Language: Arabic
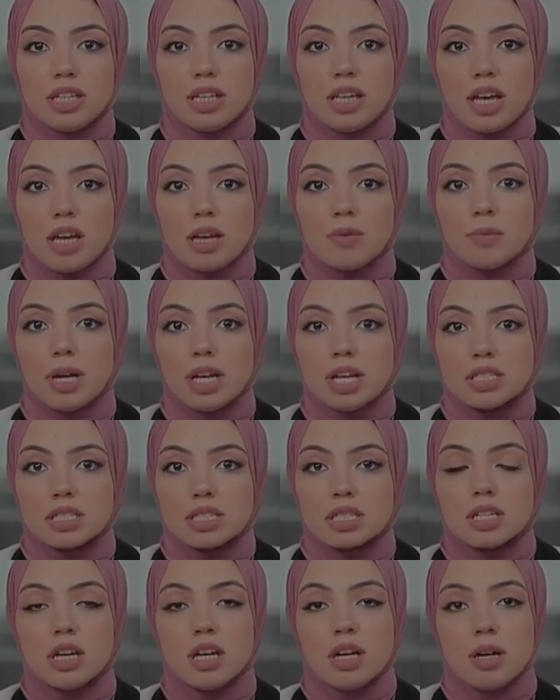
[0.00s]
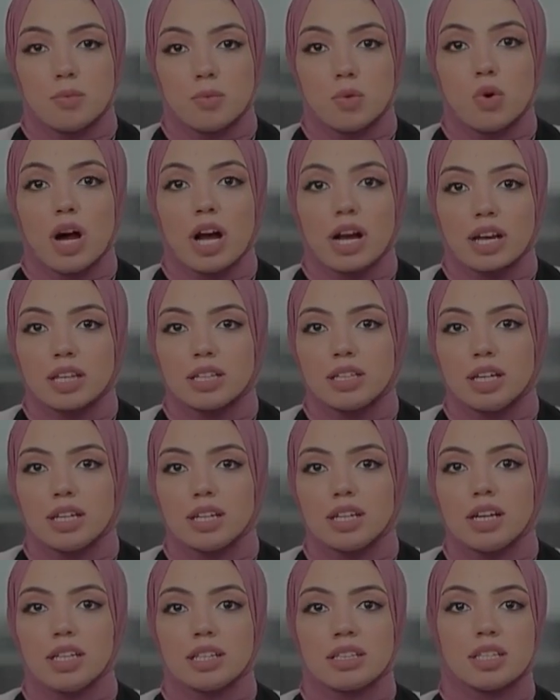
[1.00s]
كي إم إس مؤكدا
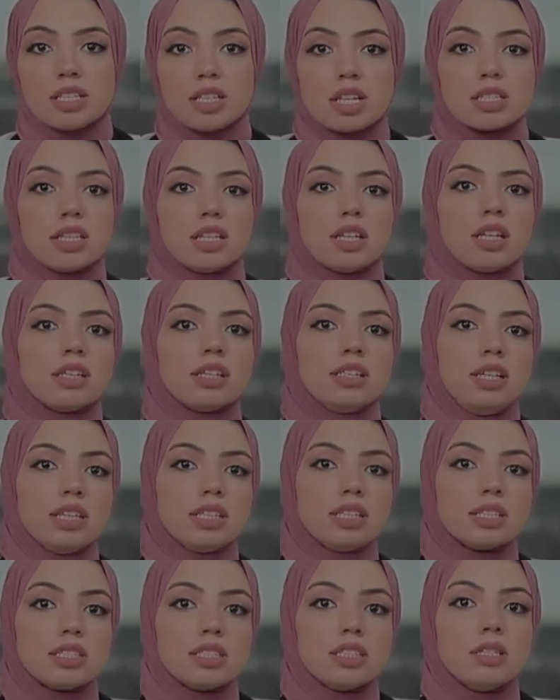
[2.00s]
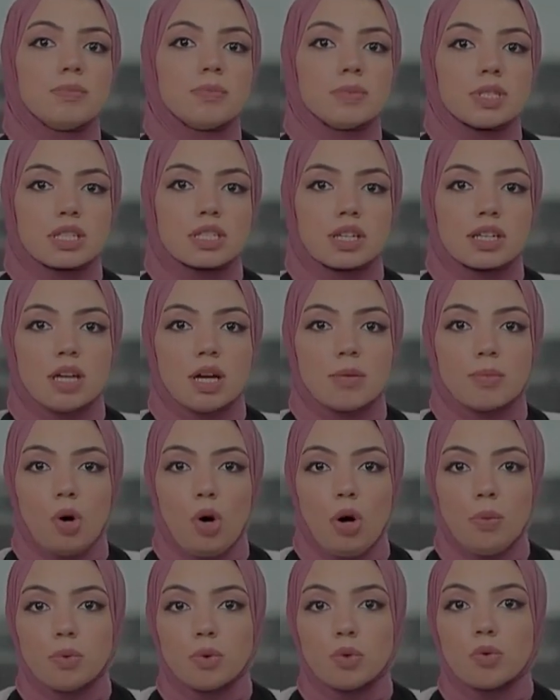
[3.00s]
اعتزاز القيادة المصرية
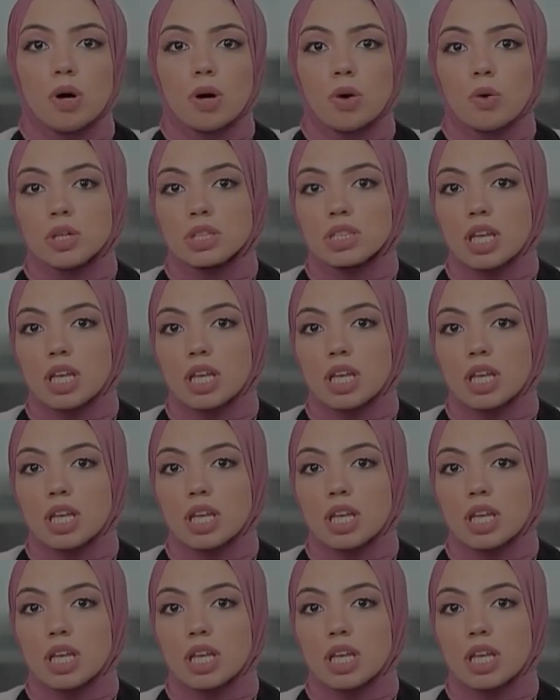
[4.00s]
بعمق وقوة